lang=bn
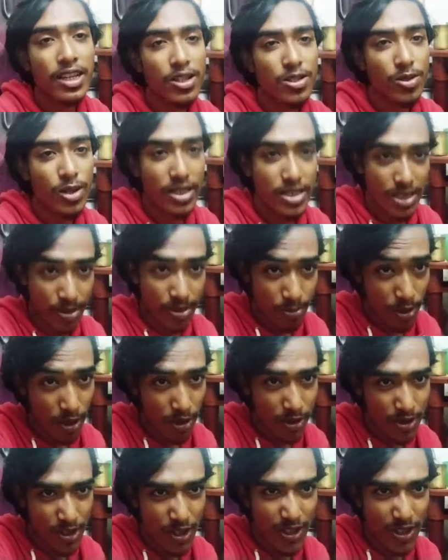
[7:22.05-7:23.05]
তো আজকে
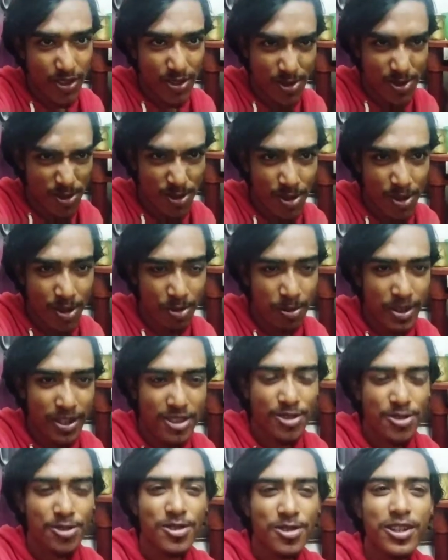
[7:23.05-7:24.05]
ব্লগটা হয়তো ছোট হবে
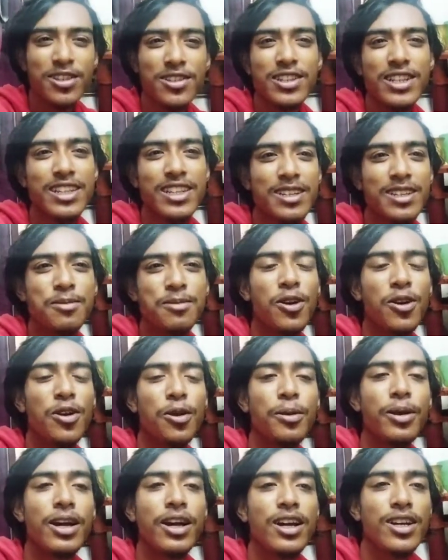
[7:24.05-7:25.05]
ছোটোখাটো একটা ব্লগ
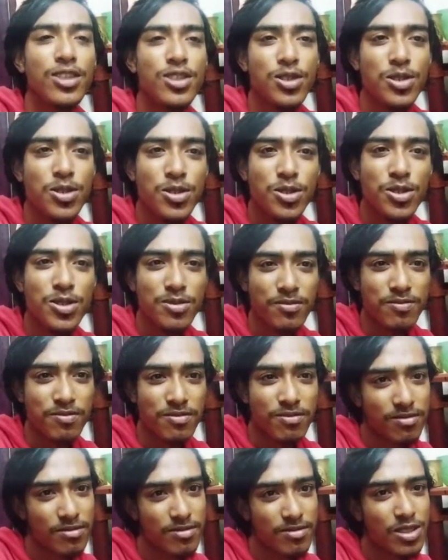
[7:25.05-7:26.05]
হবে তো
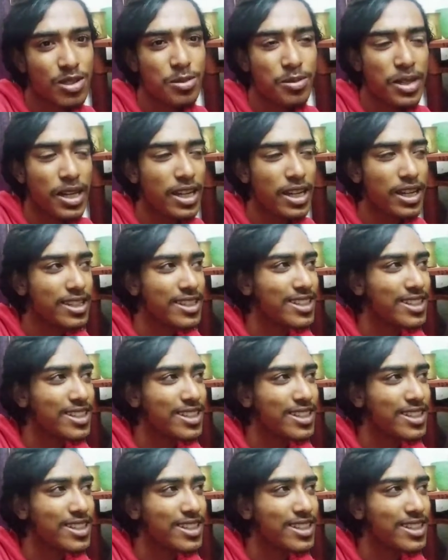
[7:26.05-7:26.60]
তোমরা